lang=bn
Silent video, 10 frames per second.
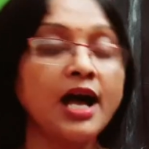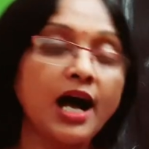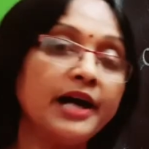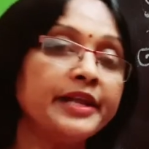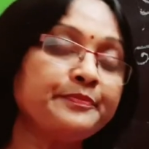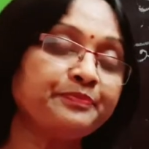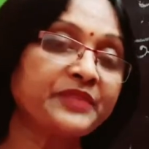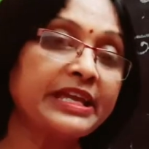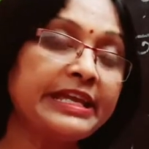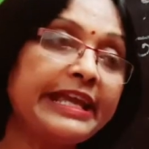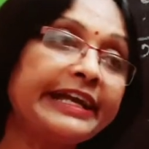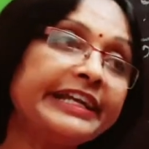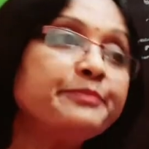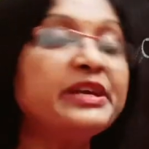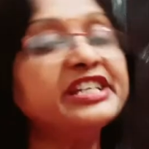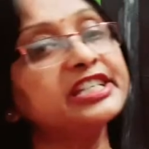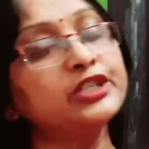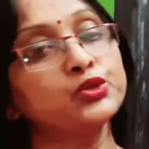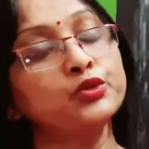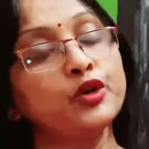আর এখানে বেশ
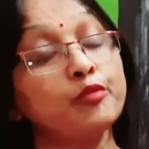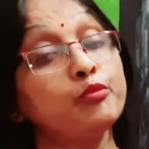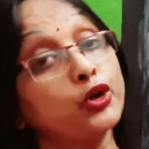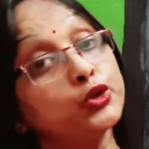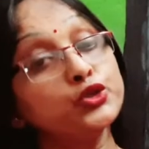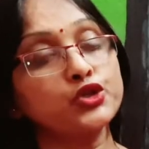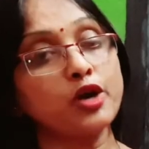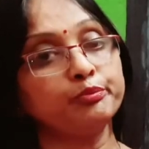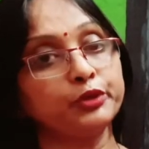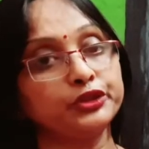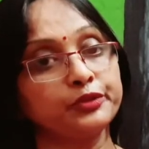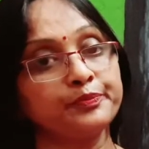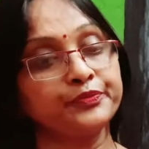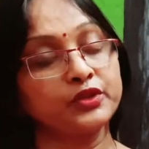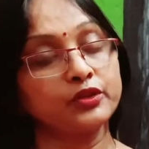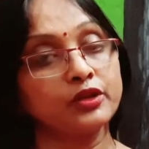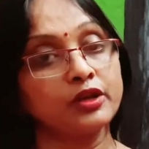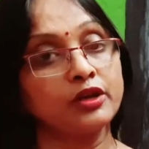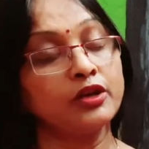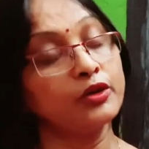কিছু বনজ সম্পদ
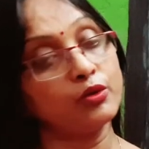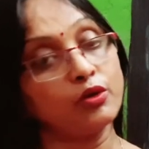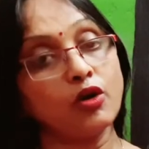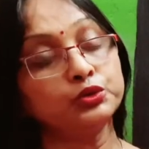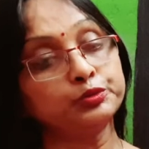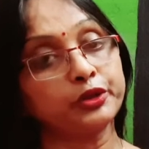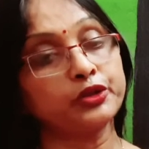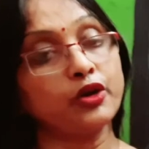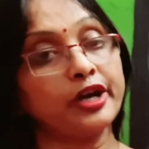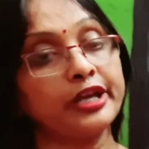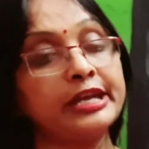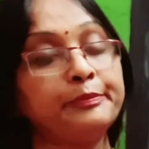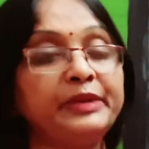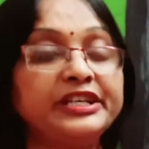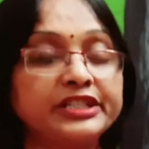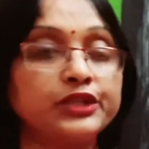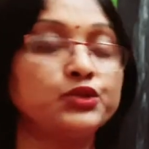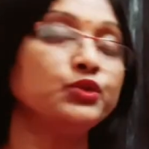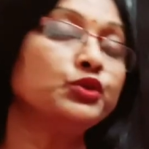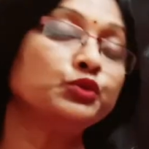উৎপন্ন হয় বেশ
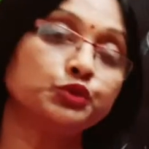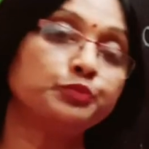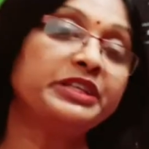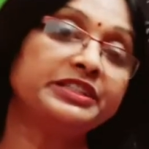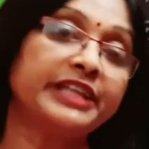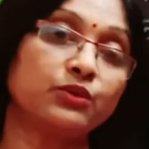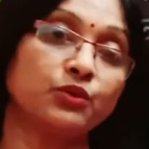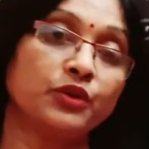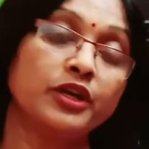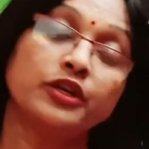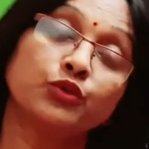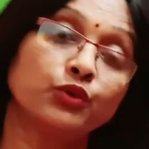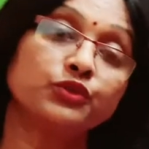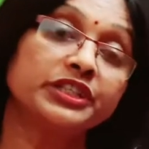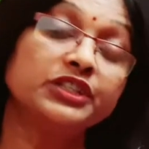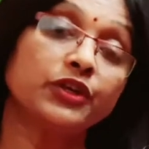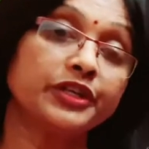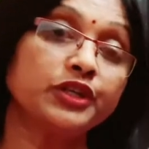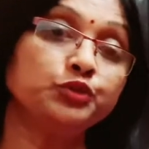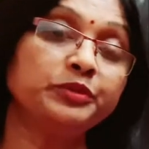কিছু উদ্ভিদ দেখো কোন কী
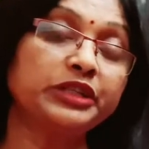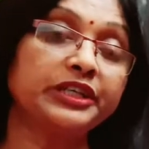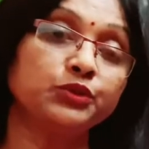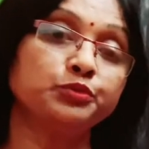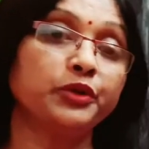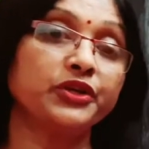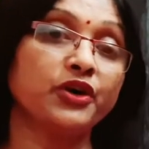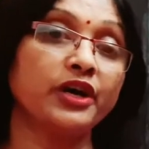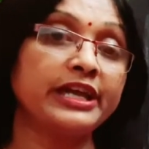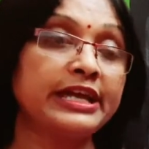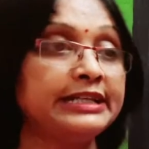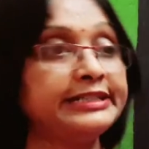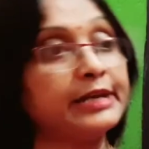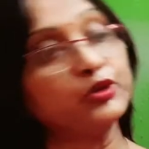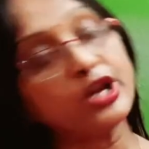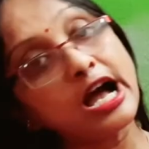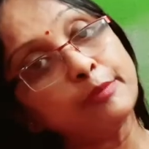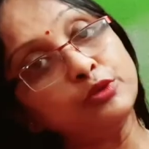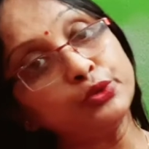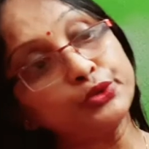ধরনের উদ্ভিদ এখানে উৎপন্ন হয় যেমন
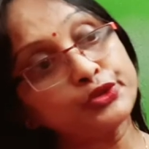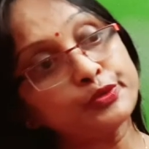আবলুস